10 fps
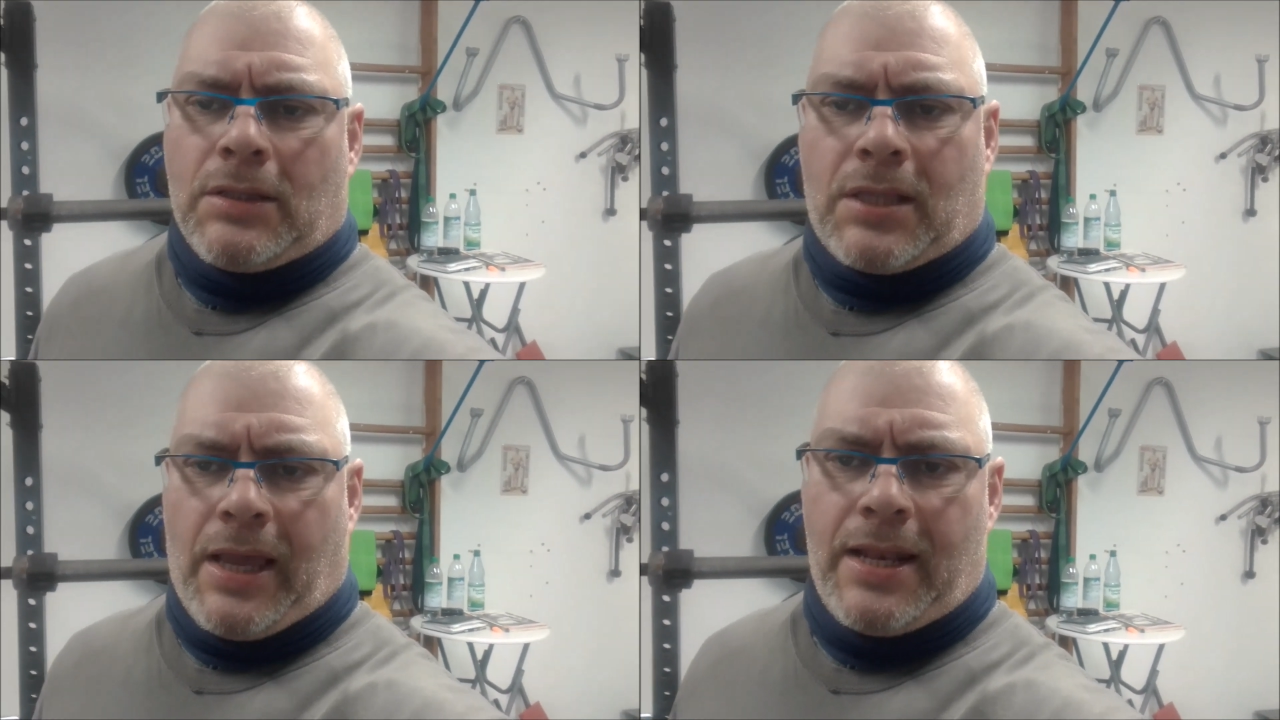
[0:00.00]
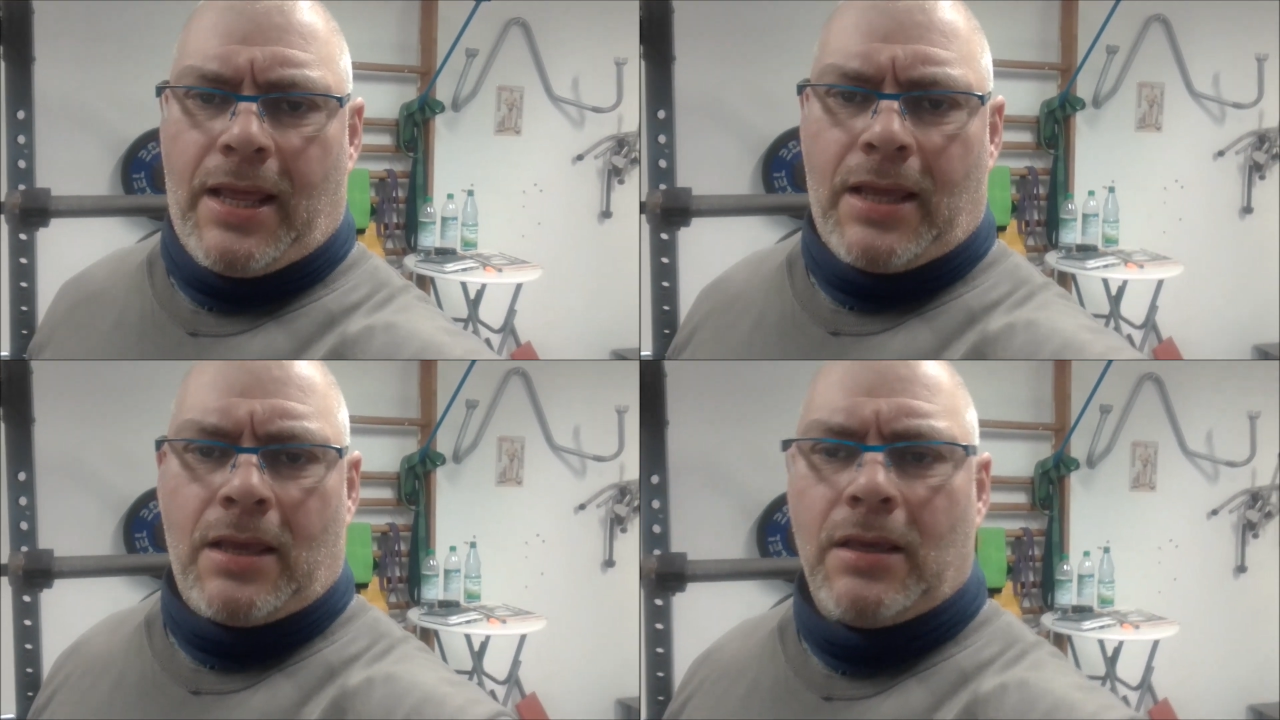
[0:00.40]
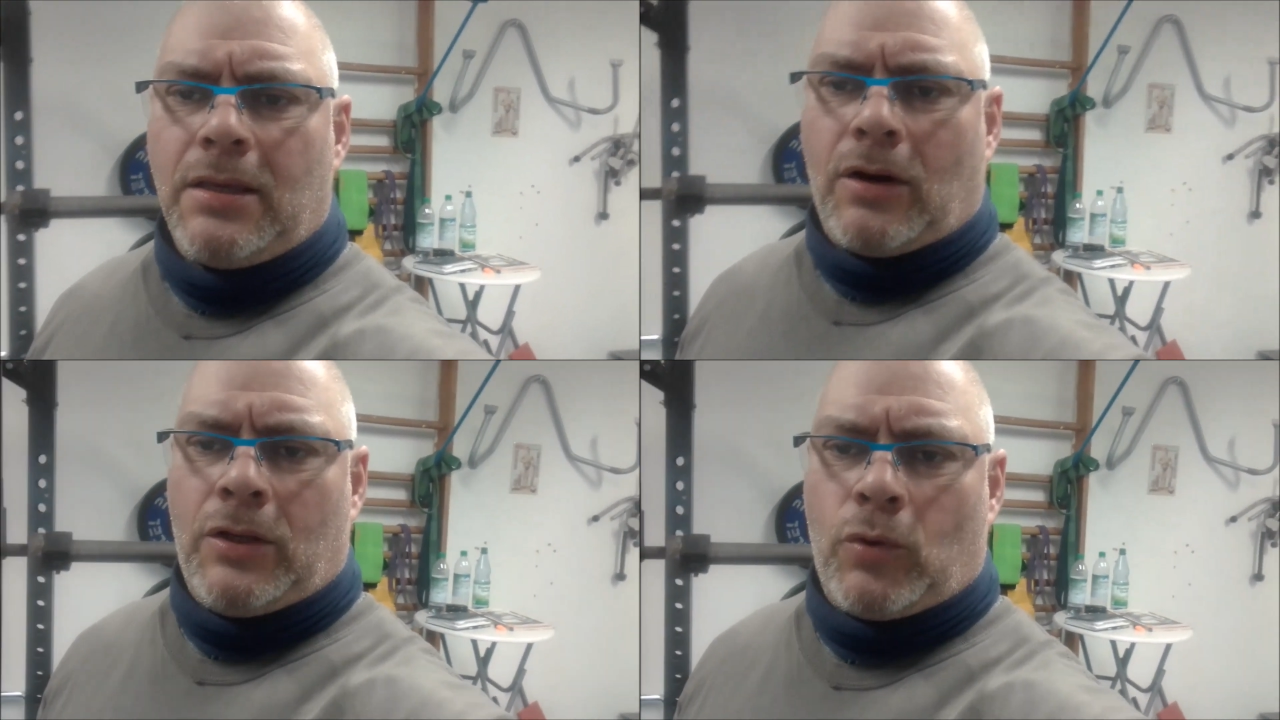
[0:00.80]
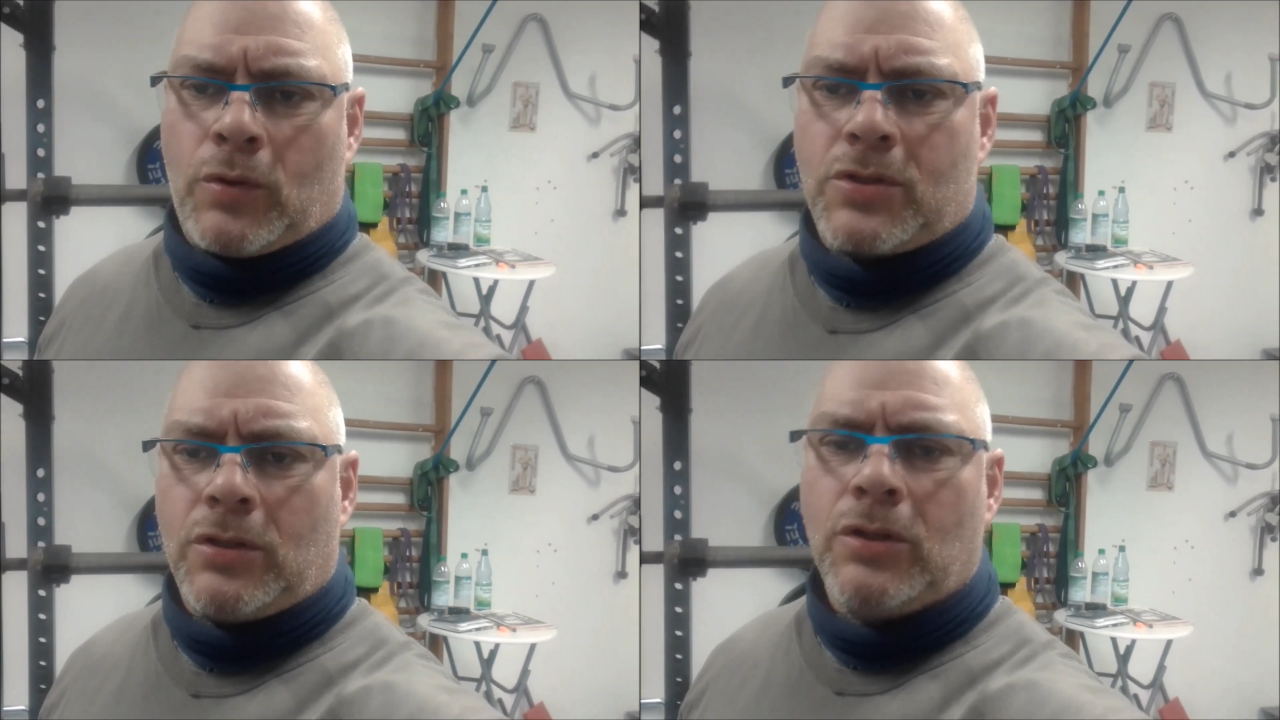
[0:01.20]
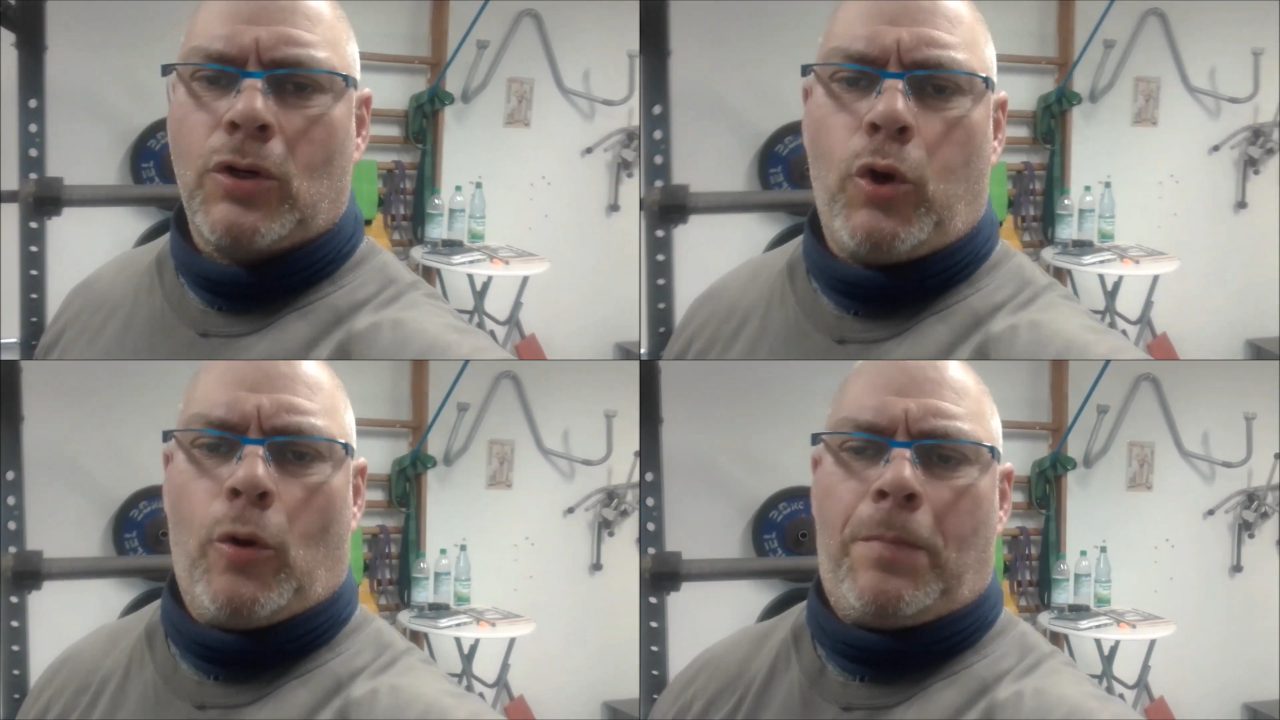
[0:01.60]
Training hier in
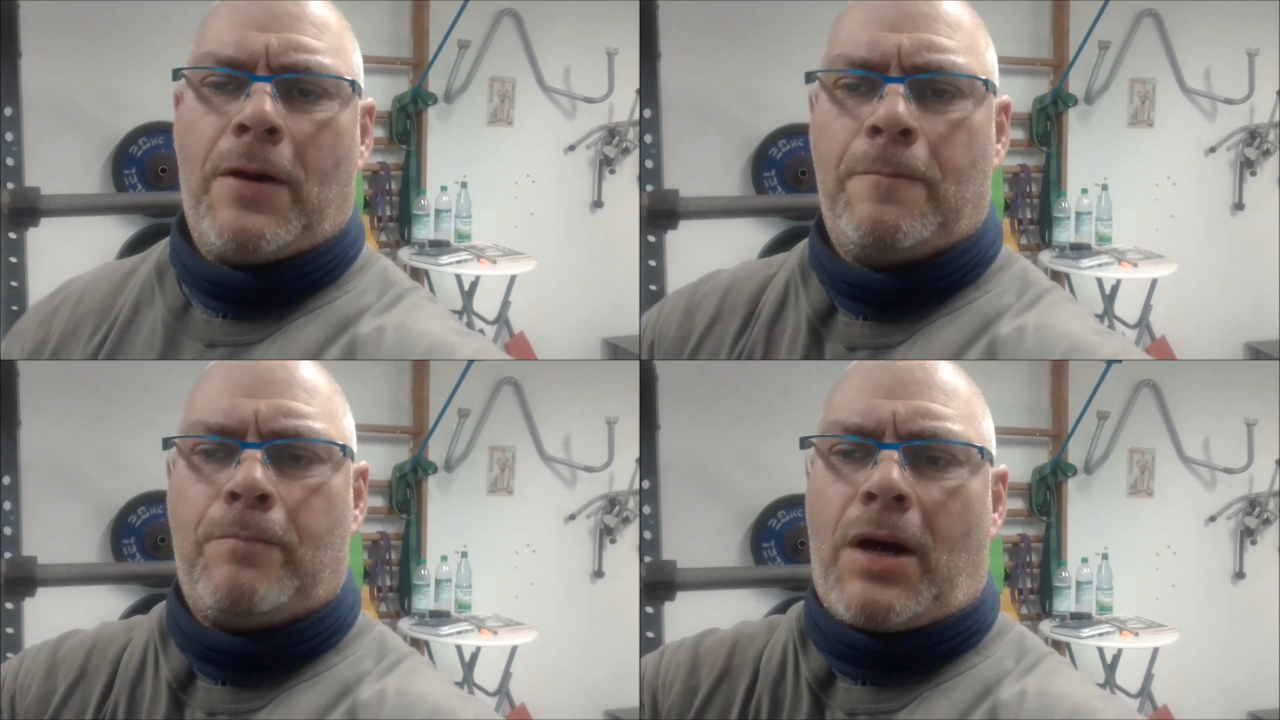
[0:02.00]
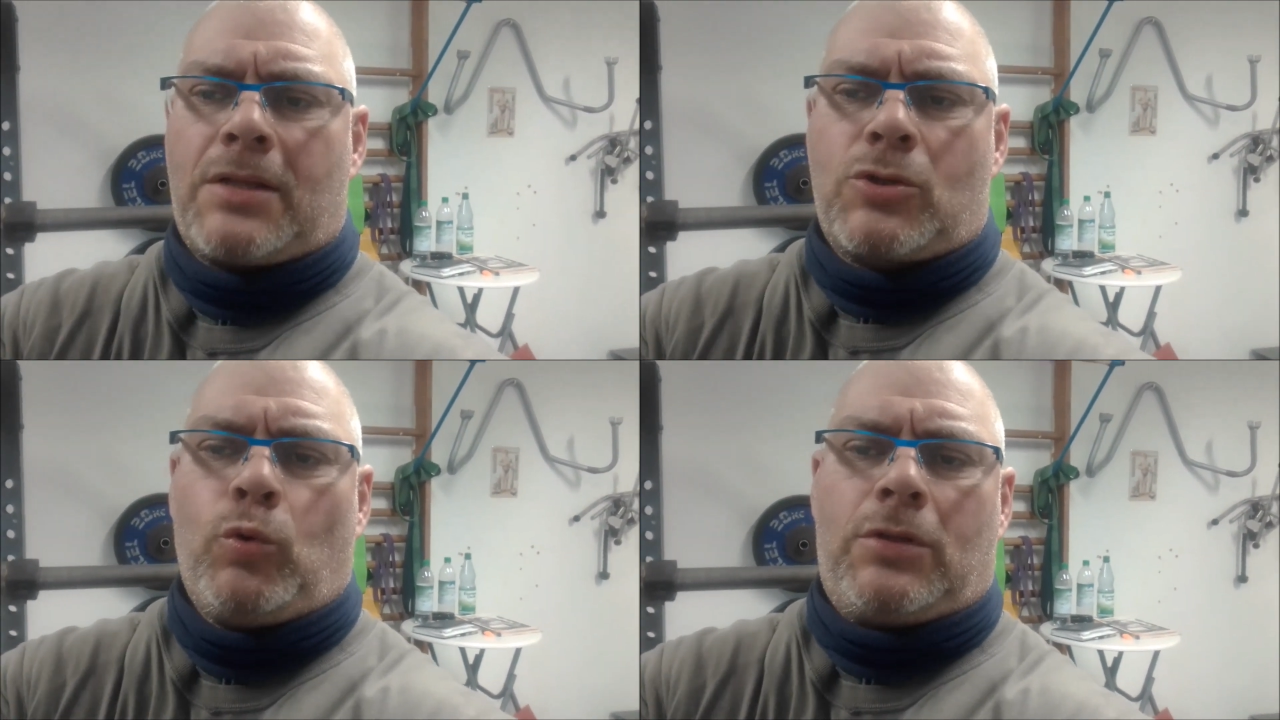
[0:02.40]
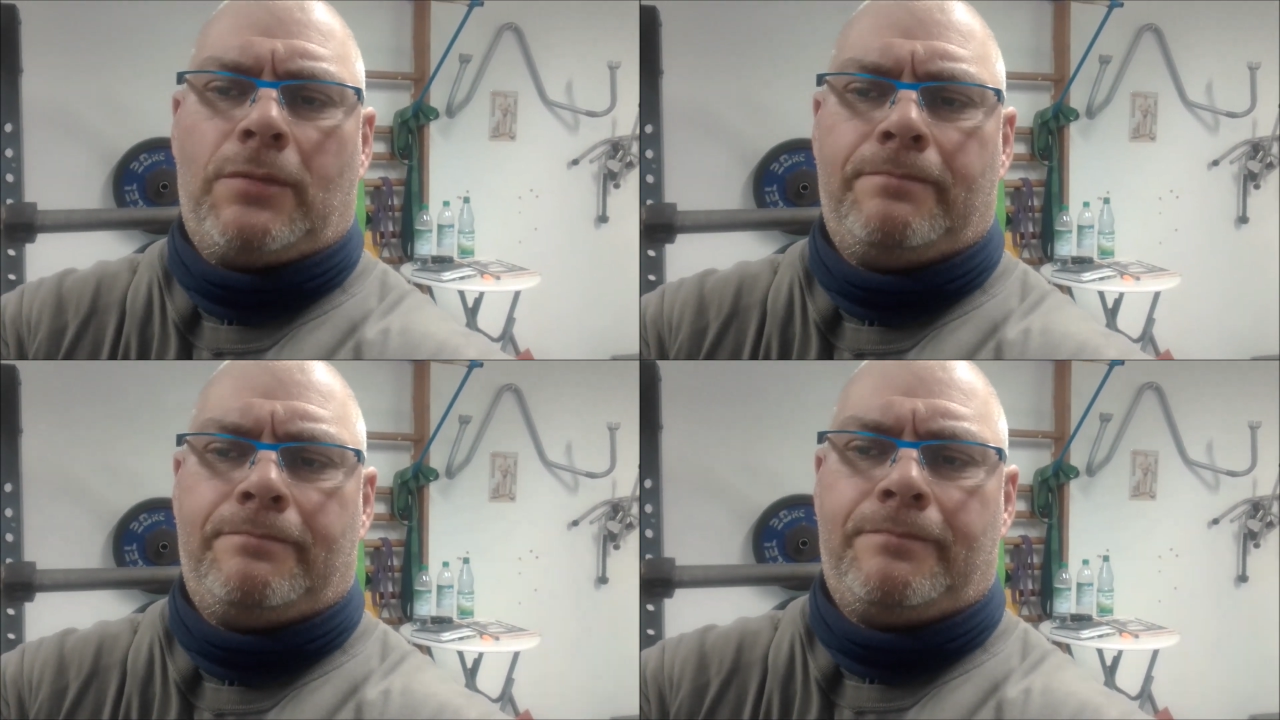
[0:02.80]
unserem Club. Macht's gut!